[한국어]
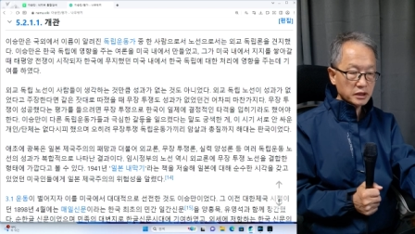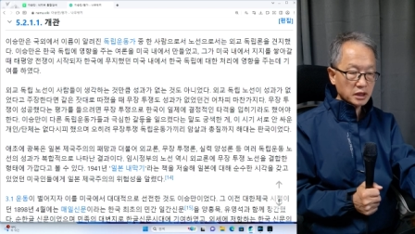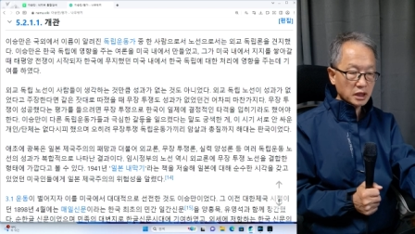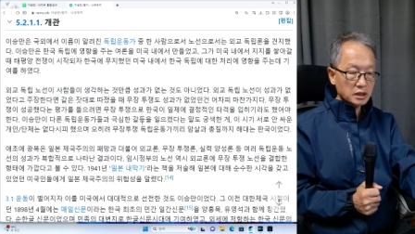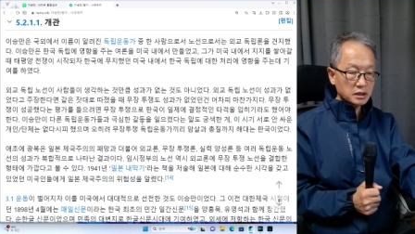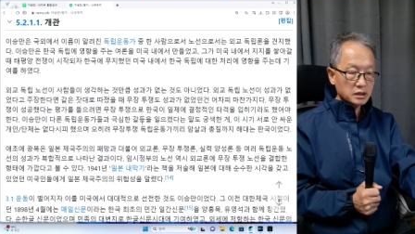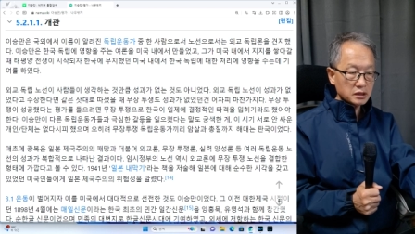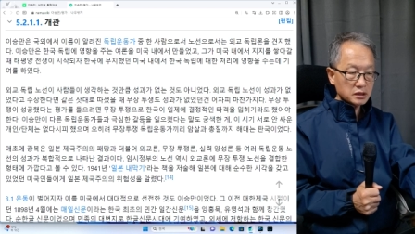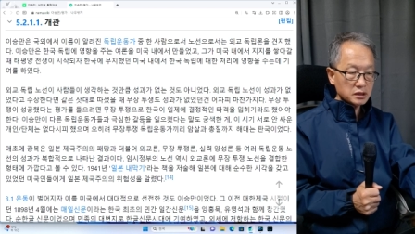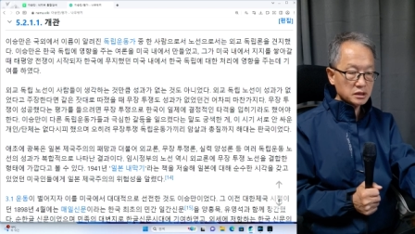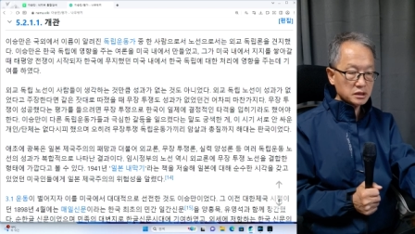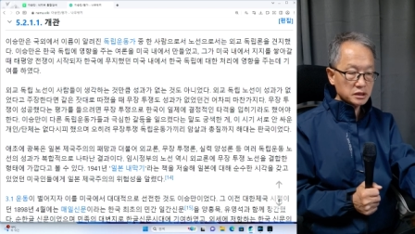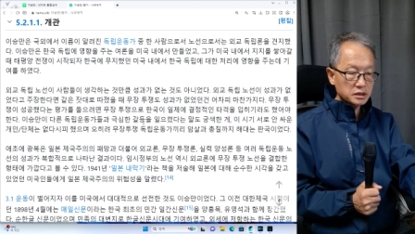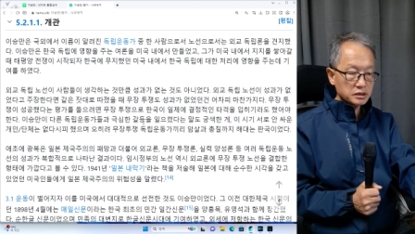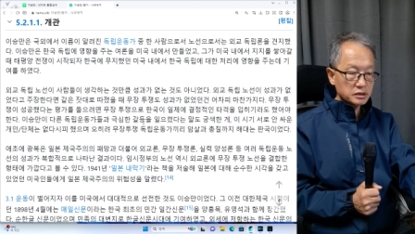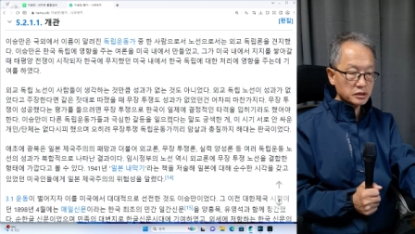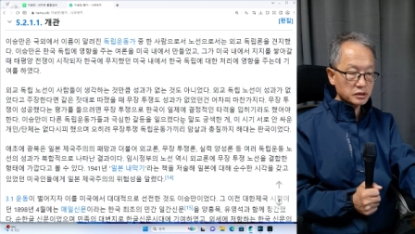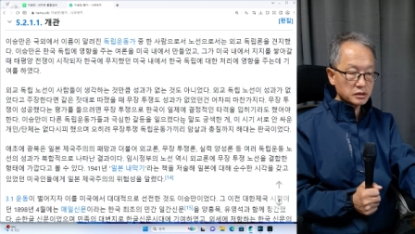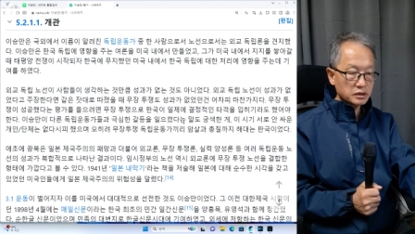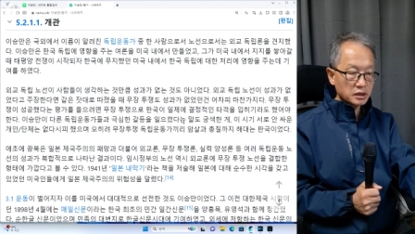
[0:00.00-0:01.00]
갈등을
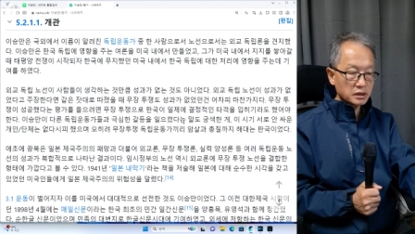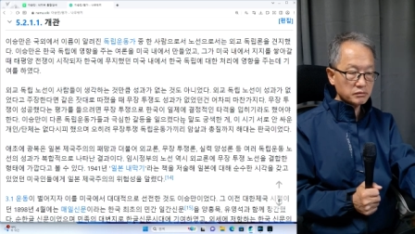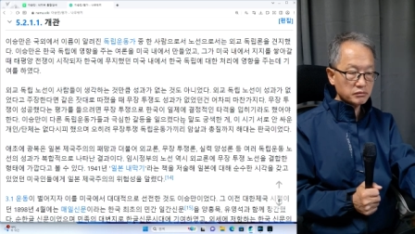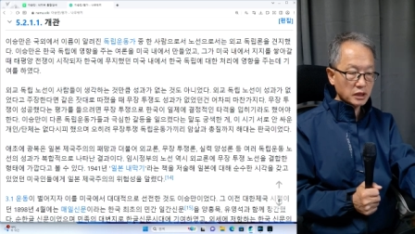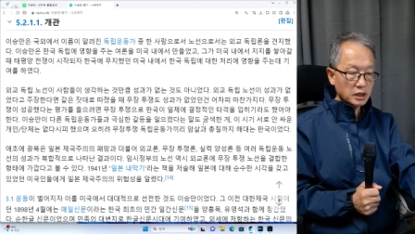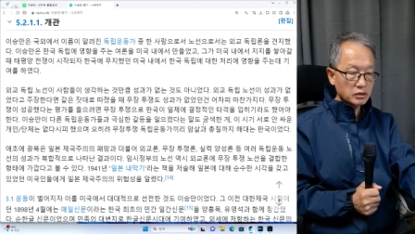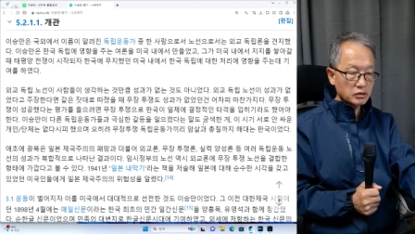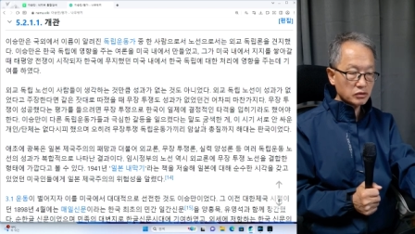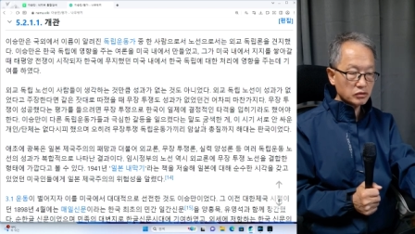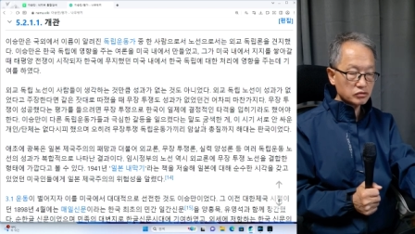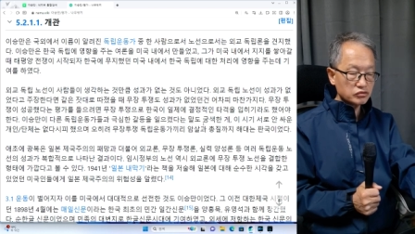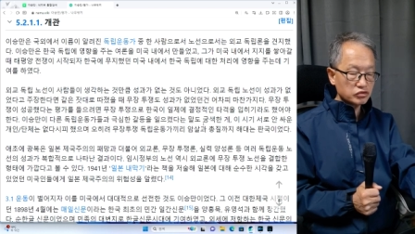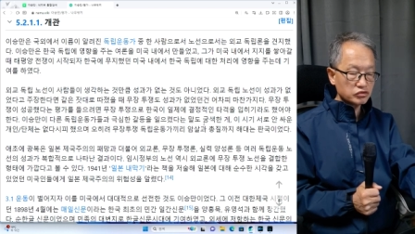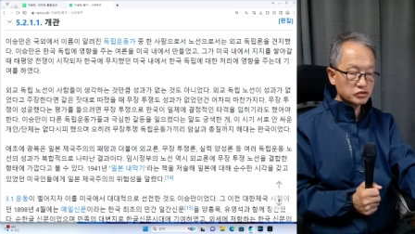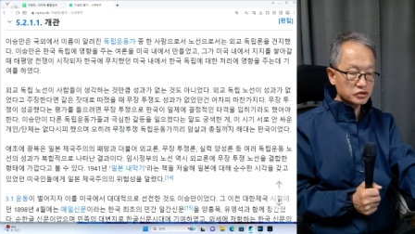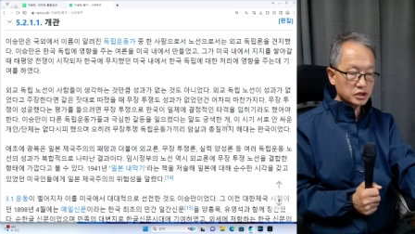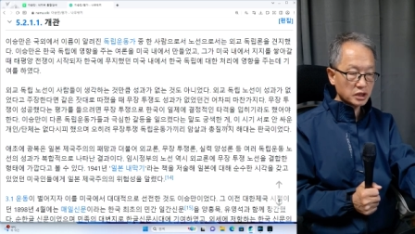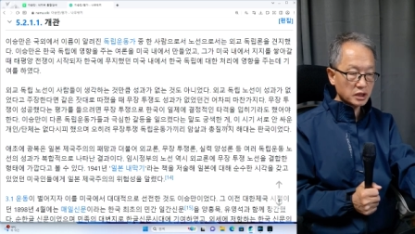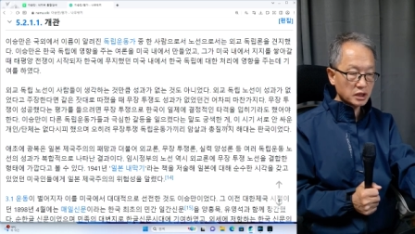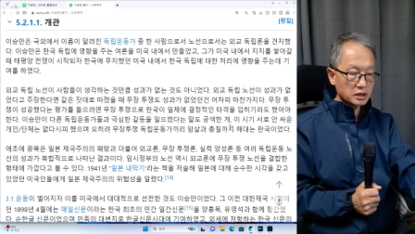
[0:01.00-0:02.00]
일으켰다는 말도
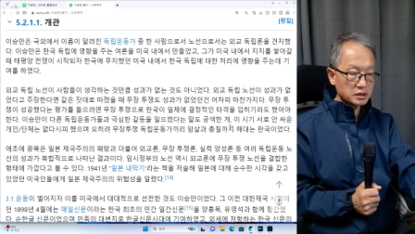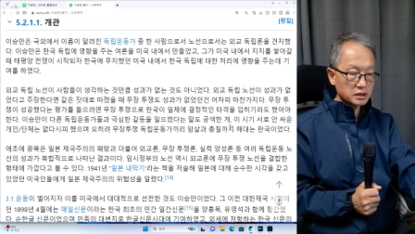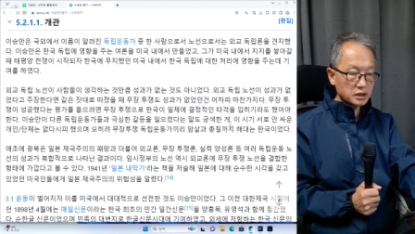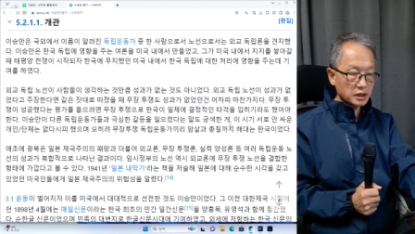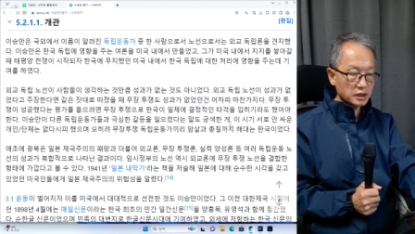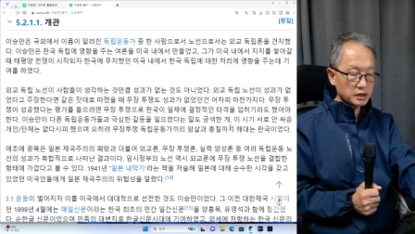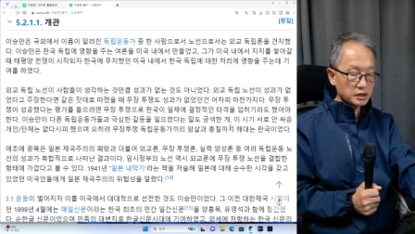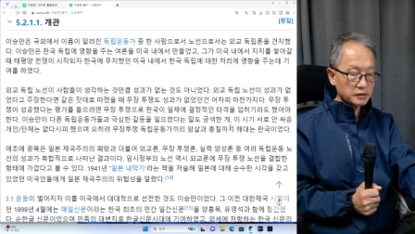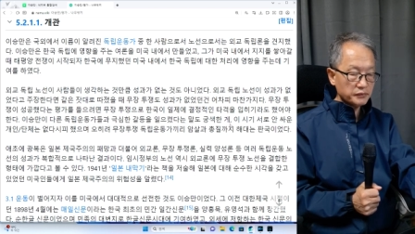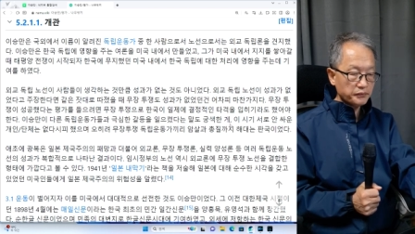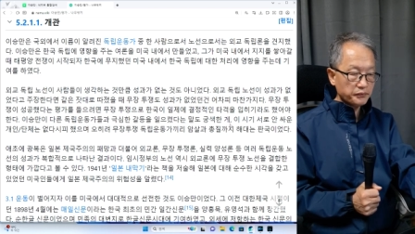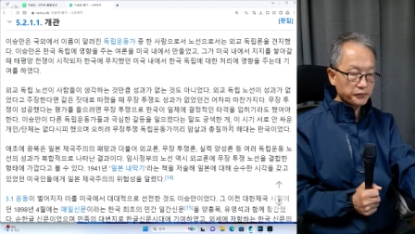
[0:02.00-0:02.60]
궁색한게